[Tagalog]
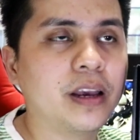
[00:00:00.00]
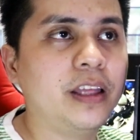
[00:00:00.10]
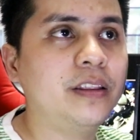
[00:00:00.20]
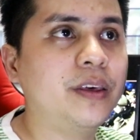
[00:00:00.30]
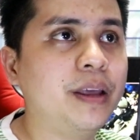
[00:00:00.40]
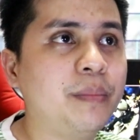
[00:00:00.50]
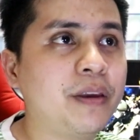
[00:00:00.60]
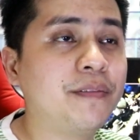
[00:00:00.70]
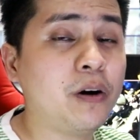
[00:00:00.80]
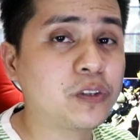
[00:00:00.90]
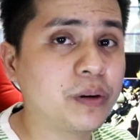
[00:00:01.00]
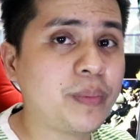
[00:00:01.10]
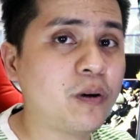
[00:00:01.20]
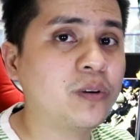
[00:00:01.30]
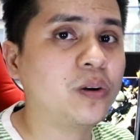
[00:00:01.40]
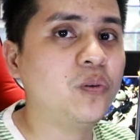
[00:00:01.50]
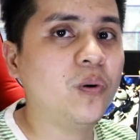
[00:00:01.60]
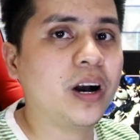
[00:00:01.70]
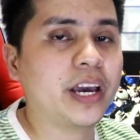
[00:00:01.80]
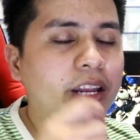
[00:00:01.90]
And then may voucher pa ako
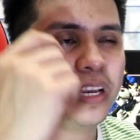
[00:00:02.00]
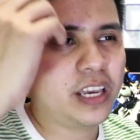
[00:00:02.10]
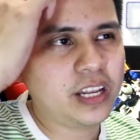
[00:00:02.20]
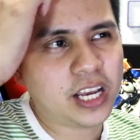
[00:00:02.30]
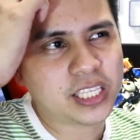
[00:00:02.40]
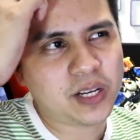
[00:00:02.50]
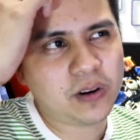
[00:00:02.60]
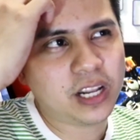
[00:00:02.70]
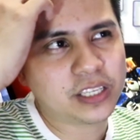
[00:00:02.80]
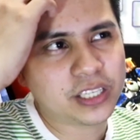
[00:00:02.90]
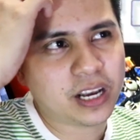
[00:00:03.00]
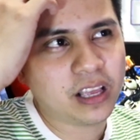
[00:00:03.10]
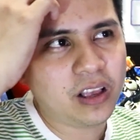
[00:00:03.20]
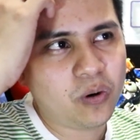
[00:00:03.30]
nakuha kaya naging nasa nun lang siya.